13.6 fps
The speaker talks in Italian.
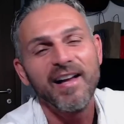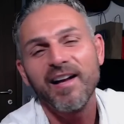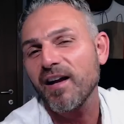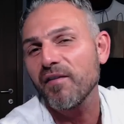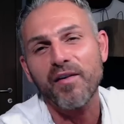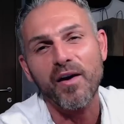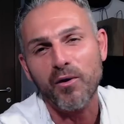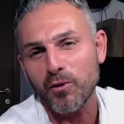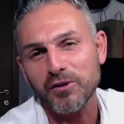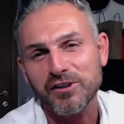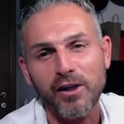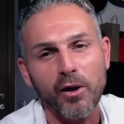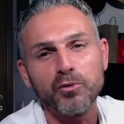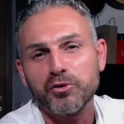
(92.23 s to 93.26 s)
che fa
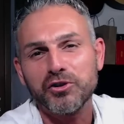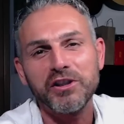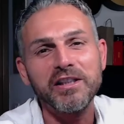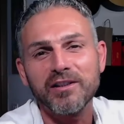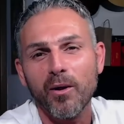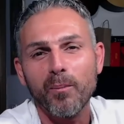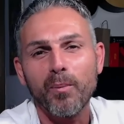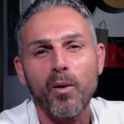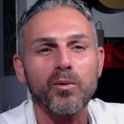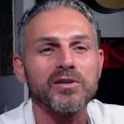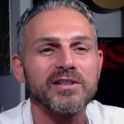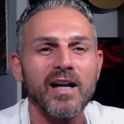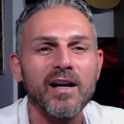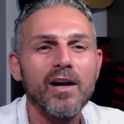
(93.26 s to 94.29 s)
questa uscita un po',
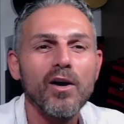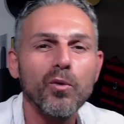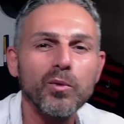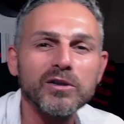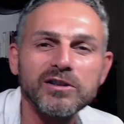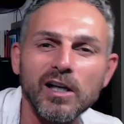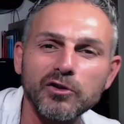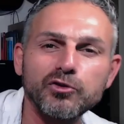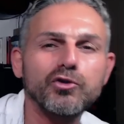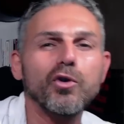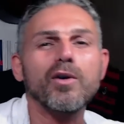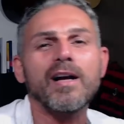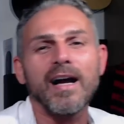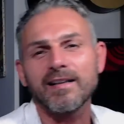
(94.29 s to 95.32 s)
questa, questa
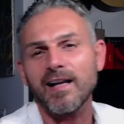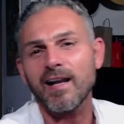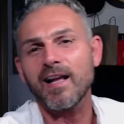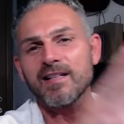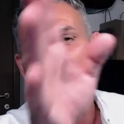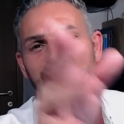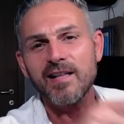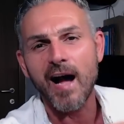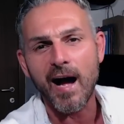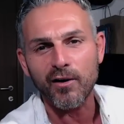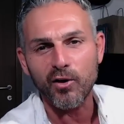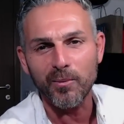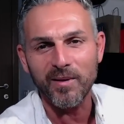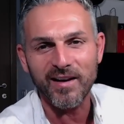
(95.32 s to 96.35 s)
giocata alla Zidane,
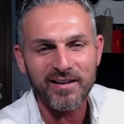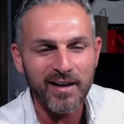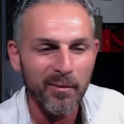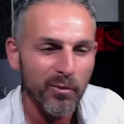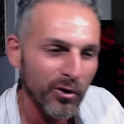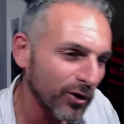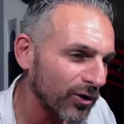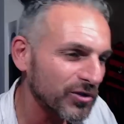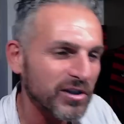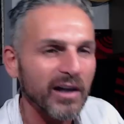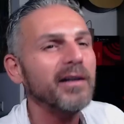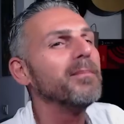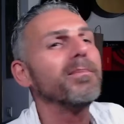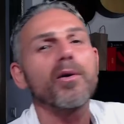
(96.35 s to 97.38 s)
come la chiamo io, così
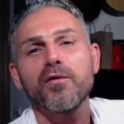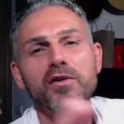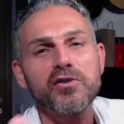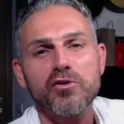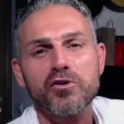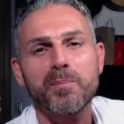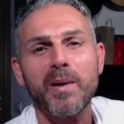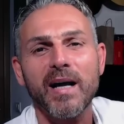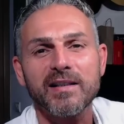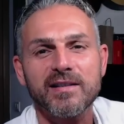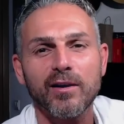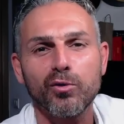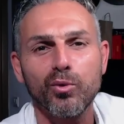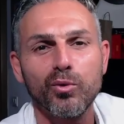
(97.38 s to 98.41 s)
all'improvviso
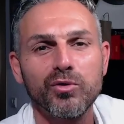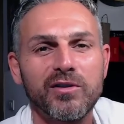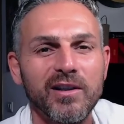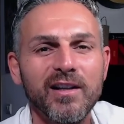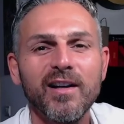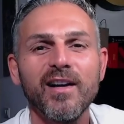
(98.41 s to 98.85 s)
spiazza tutti.